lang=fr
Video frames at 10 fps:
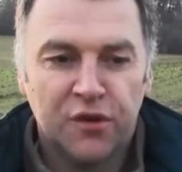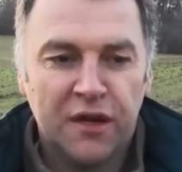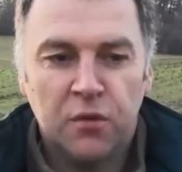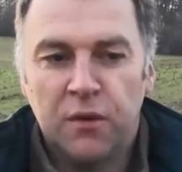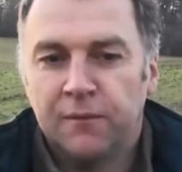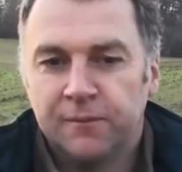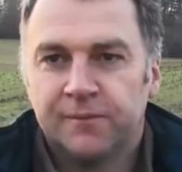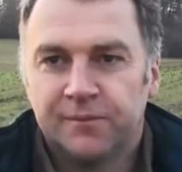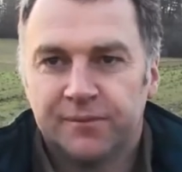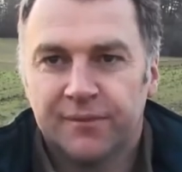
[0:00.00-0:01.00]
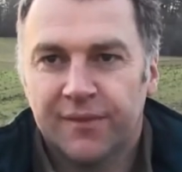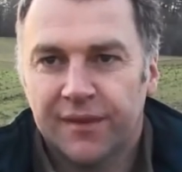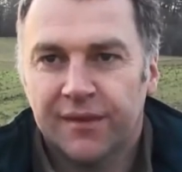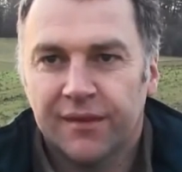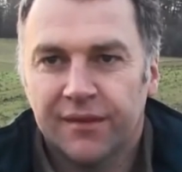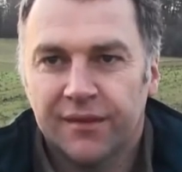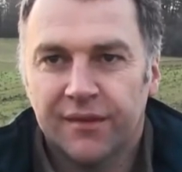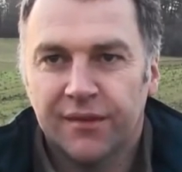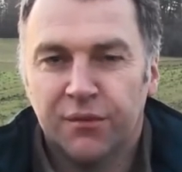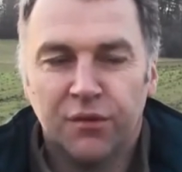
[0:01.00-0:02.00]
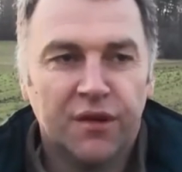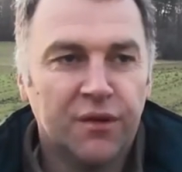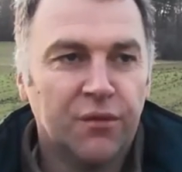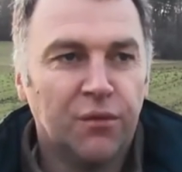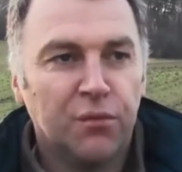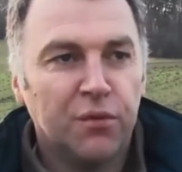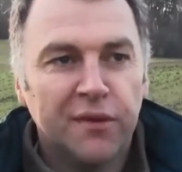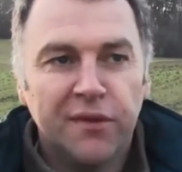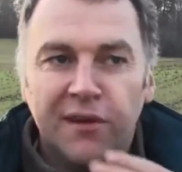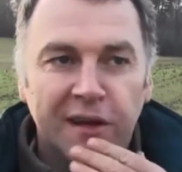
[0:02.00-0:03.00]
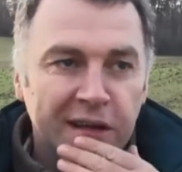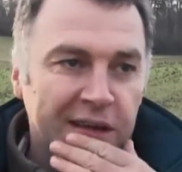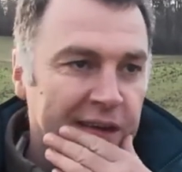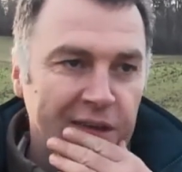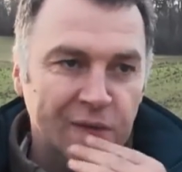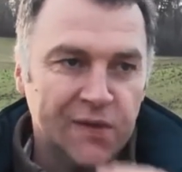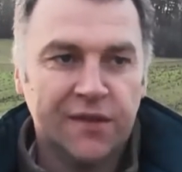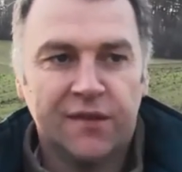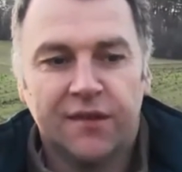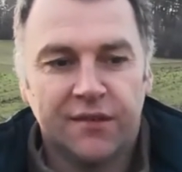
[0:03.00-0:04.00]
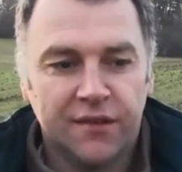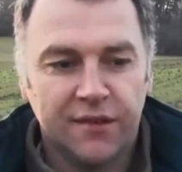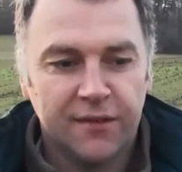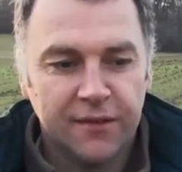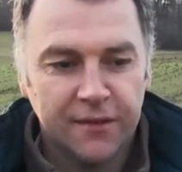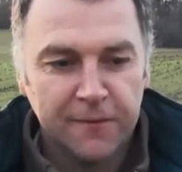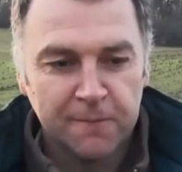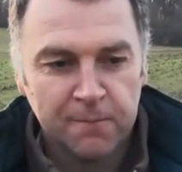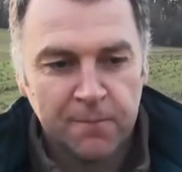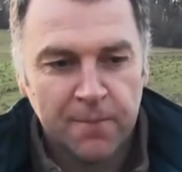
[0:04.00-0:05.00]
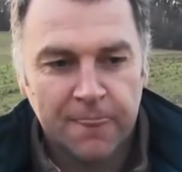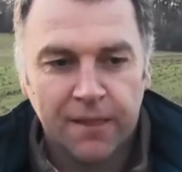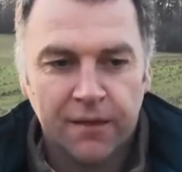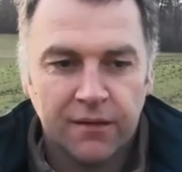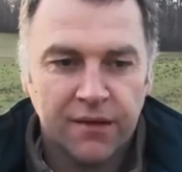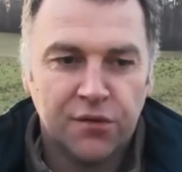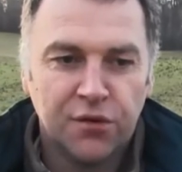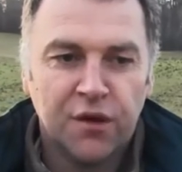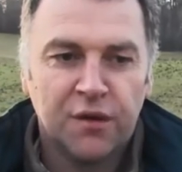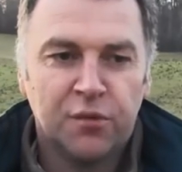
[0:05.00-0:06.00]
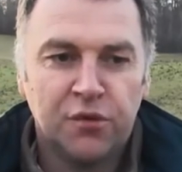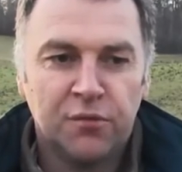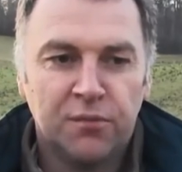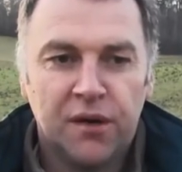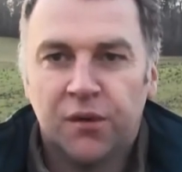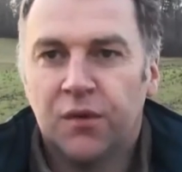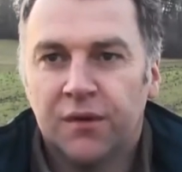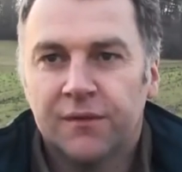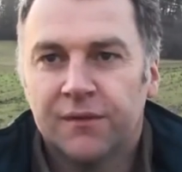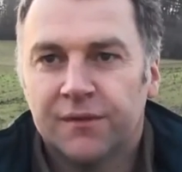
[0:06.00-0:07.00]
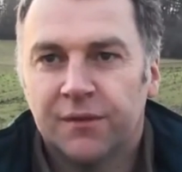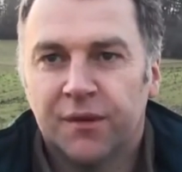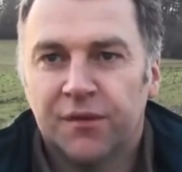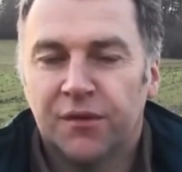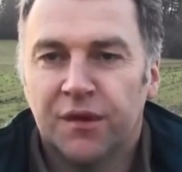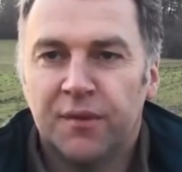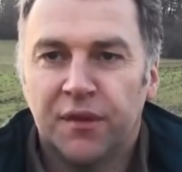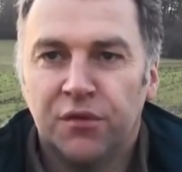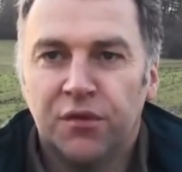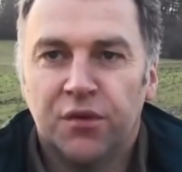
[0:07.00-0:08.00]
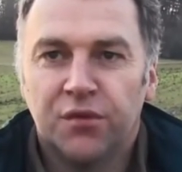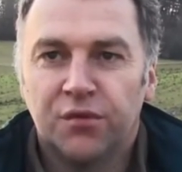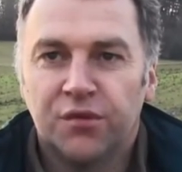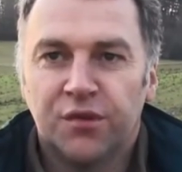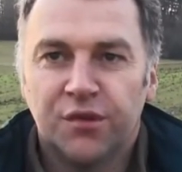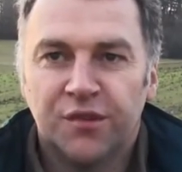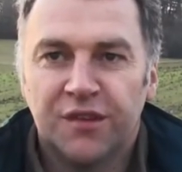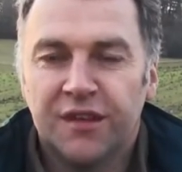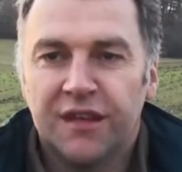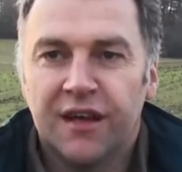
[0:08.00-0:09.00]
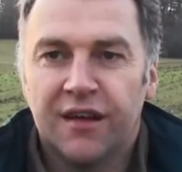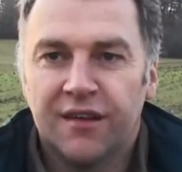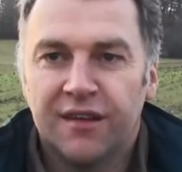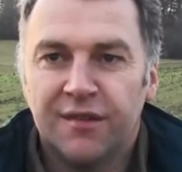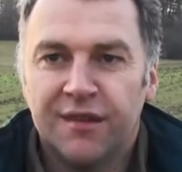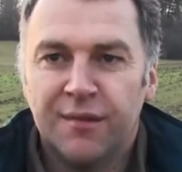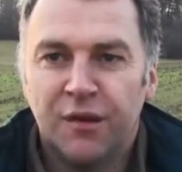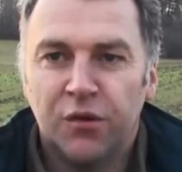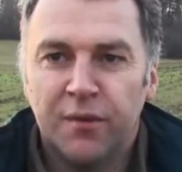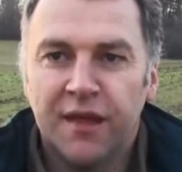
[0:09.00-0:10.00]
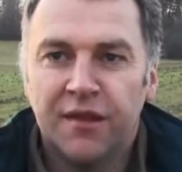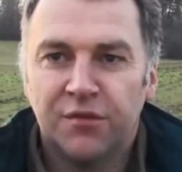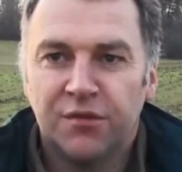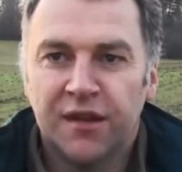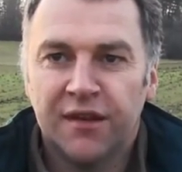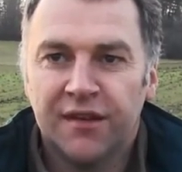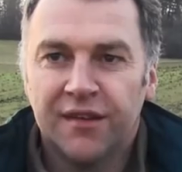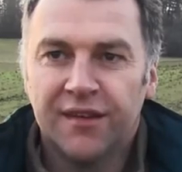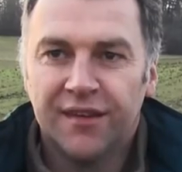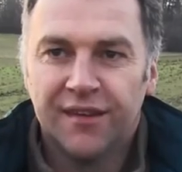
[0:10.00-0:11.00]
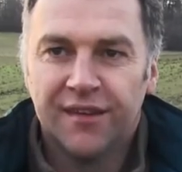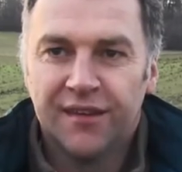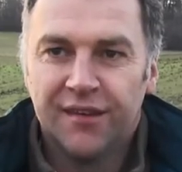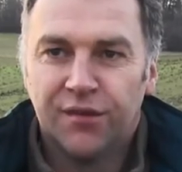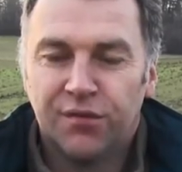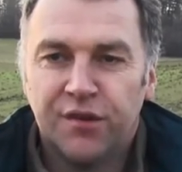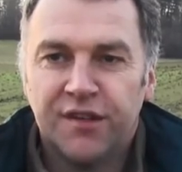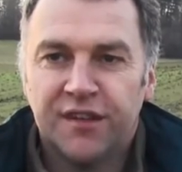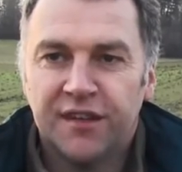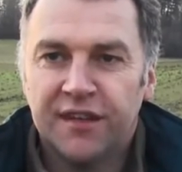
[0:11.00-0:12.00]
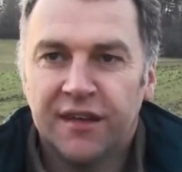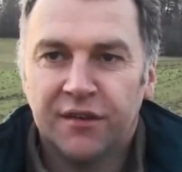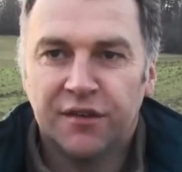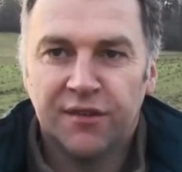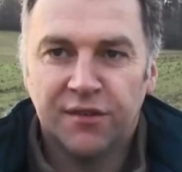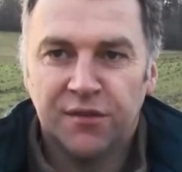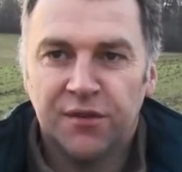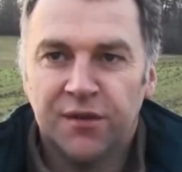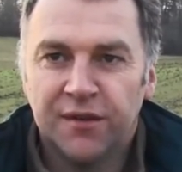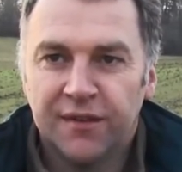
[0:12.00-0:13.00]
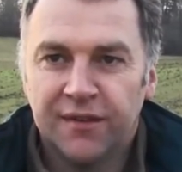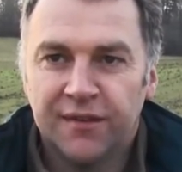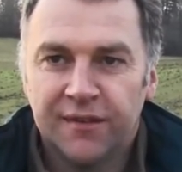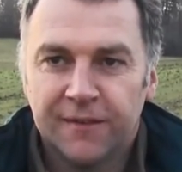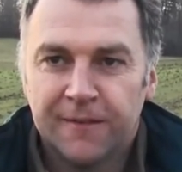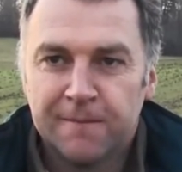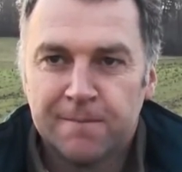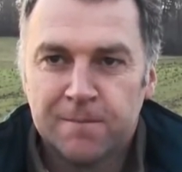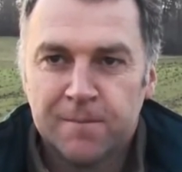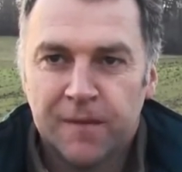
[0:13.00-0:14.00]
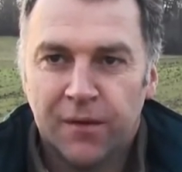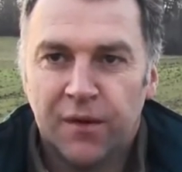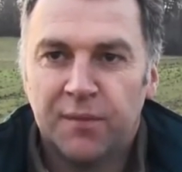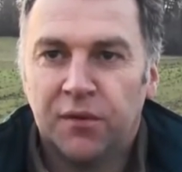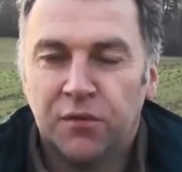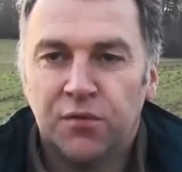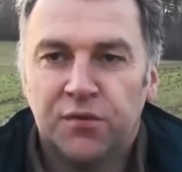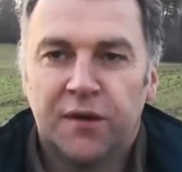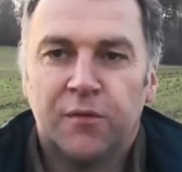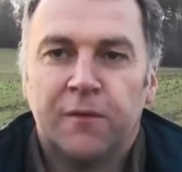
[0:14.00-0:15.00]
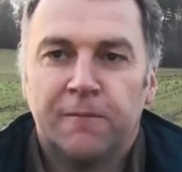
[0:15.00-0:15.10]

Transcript: qu'on a. Quoi. Et on, peut mettre de l'engrais, tout ça, ça les sols ne répondent pas. Parce qu'on a perdu euh, tout euh, ce qui était activité microbienne, tout ça, au fil des années avec le travail du sol. Et on a perdu tout ça.